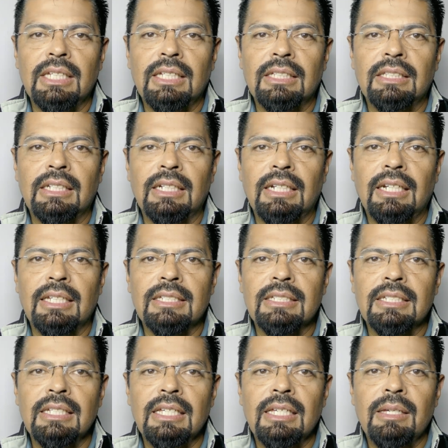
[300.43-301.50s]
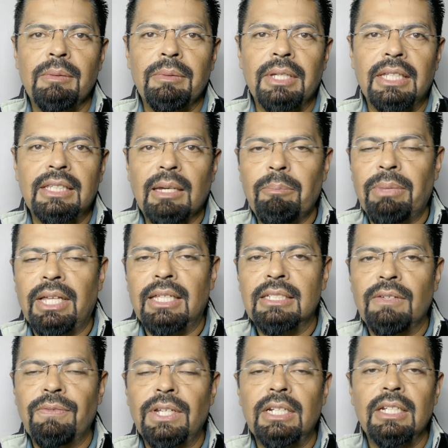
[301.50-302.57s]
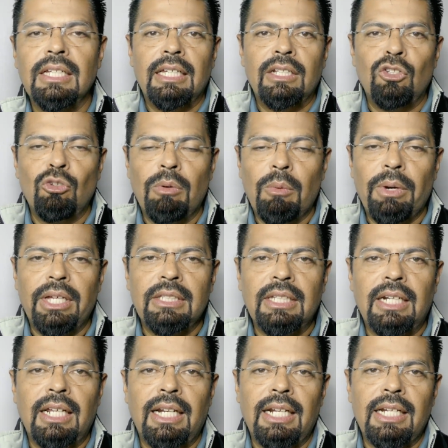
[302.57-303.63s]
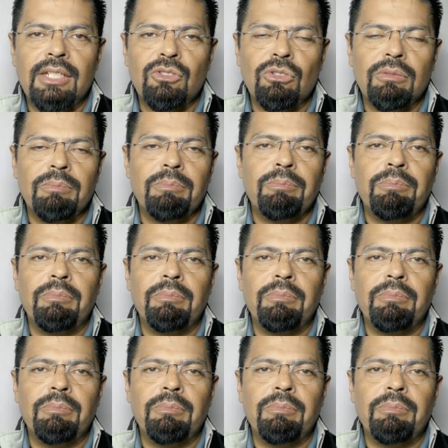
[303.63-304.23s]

hay que tenerlas bien tapadas. En fin, no me voy a detener en eso.